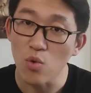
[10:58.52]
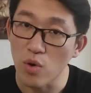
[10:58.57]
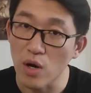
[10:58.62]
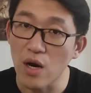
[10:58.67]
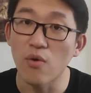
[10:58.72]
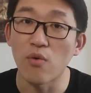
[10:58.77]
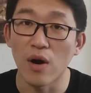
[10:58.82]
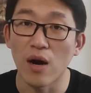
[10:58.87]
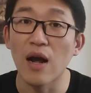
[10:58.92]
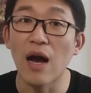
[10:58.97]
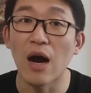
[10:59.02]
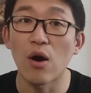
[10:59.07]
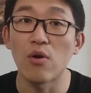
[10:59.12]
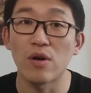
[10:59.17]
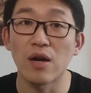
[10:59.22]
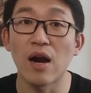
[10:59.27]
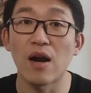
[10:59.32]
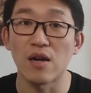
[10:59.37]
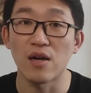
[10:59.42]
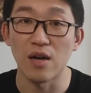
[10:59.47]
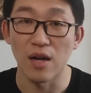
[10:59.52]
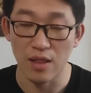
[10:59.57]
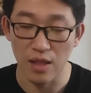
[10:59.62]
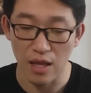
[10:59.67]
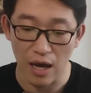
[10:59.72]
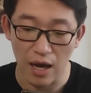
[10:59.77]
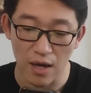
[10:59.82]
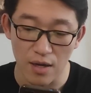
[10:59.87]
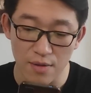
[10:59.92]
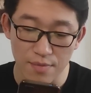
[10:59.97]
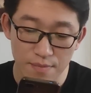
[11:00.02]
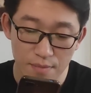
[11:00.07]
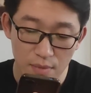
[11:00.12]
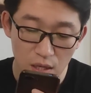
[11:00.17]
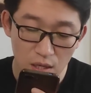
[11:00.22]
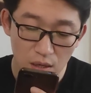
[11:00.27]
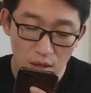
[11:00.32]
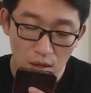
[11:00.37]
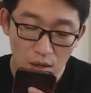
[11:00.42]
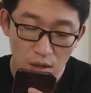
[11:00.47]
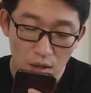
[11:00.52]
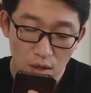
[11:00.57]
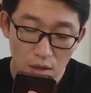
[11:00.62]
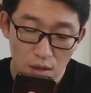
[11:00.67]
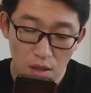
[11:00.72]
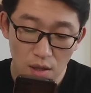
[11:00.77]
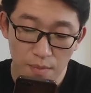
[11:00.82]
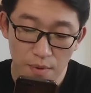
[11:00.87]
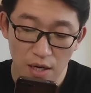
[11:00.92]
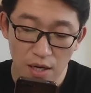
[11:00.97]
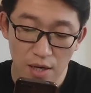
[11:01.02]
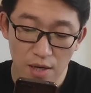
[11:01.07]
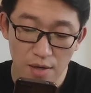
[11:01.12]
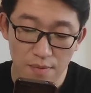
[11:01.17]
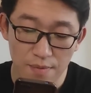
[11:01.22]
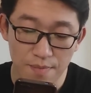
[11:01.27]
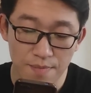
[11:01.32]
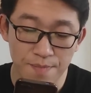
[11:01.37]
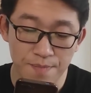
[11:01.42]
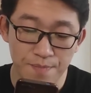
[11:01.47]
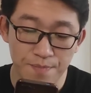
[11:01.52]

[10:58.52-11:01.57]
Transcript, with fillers: 我是我是看过这样的人的啊。那么。